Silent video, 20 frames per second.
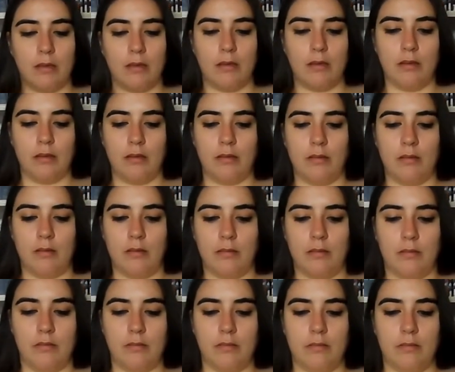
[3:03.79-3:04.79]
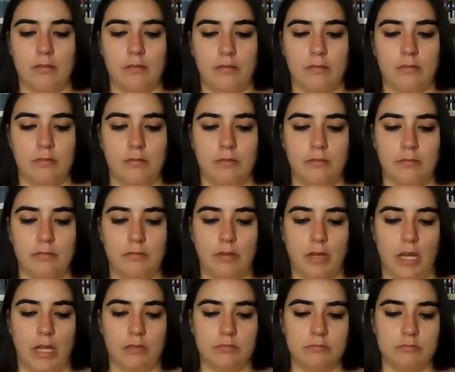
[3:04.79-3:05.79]
euh,
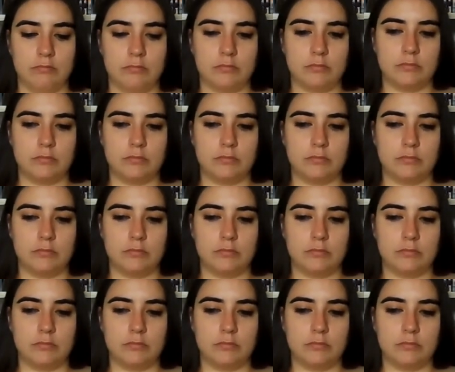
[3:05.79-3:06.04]
voilà.